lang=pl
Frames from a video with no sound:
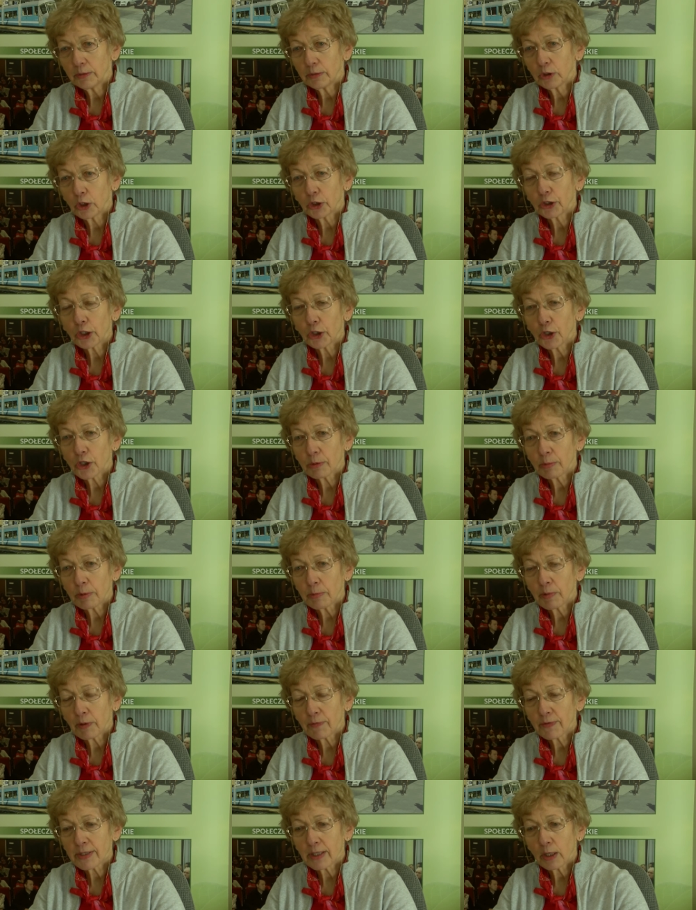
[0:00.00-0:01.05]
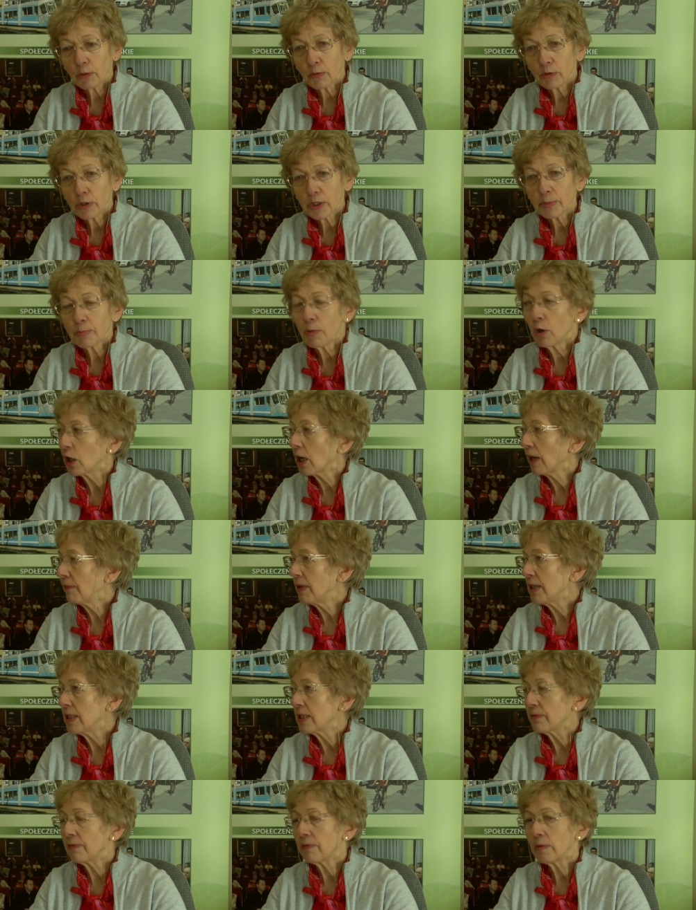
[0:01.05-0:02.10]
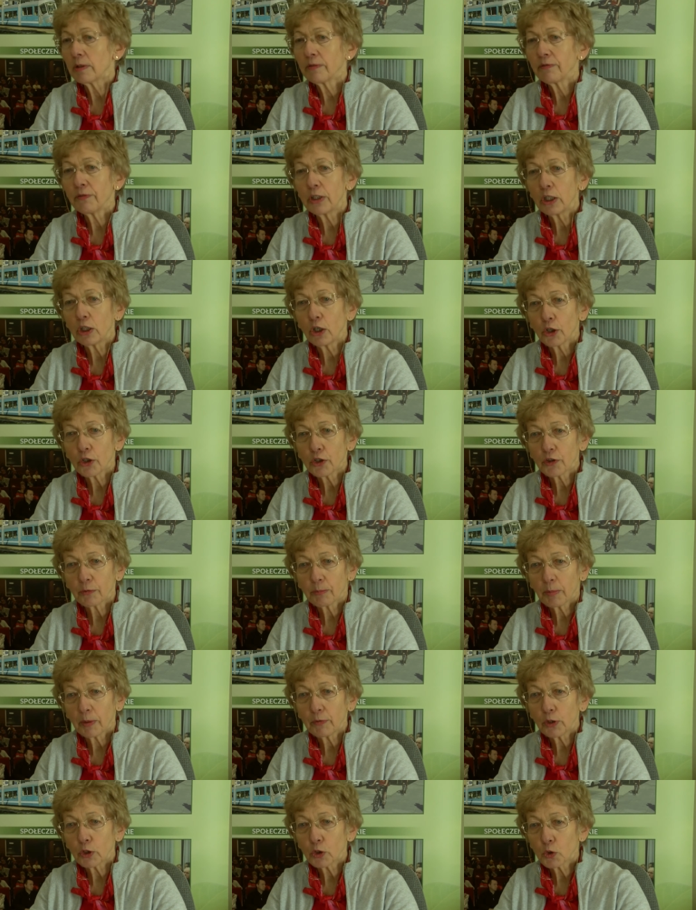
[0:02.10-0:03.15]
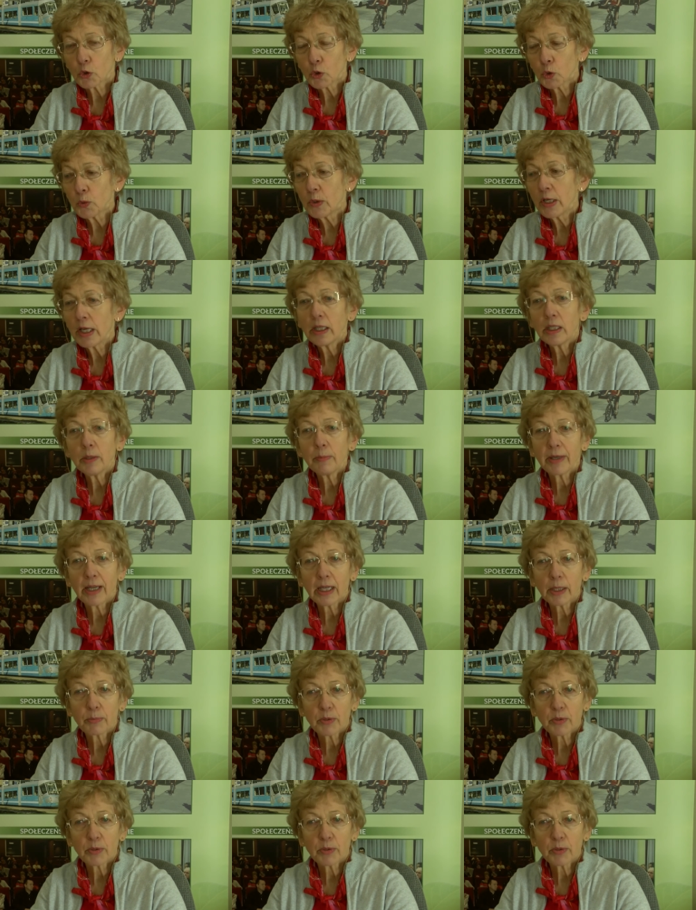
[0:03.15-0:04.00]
do tego, żeby powstał smog, a więc wilgoć w powietrzu i brak